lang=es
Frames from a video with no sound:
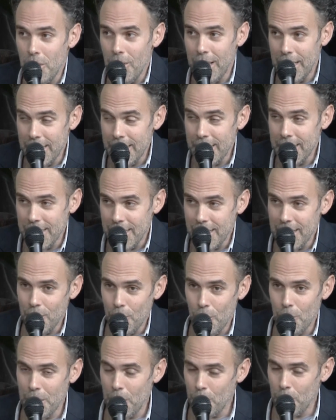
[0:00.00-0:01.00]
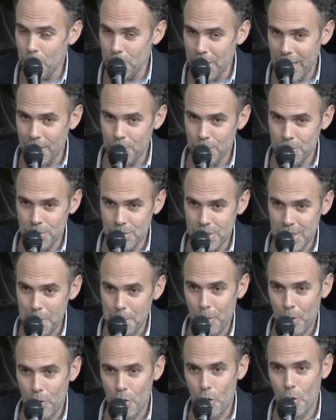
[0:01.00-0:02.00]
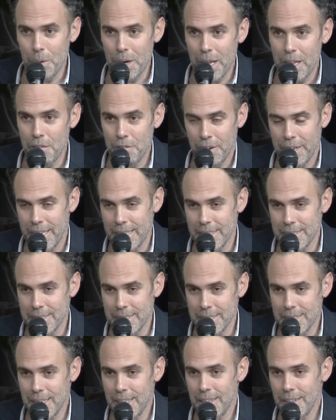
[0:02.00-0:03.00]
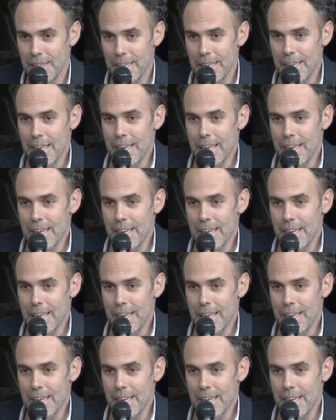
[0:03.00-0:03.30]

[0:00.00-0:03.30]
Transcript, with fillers: nueva línea de obra, un tipo de obra diferente,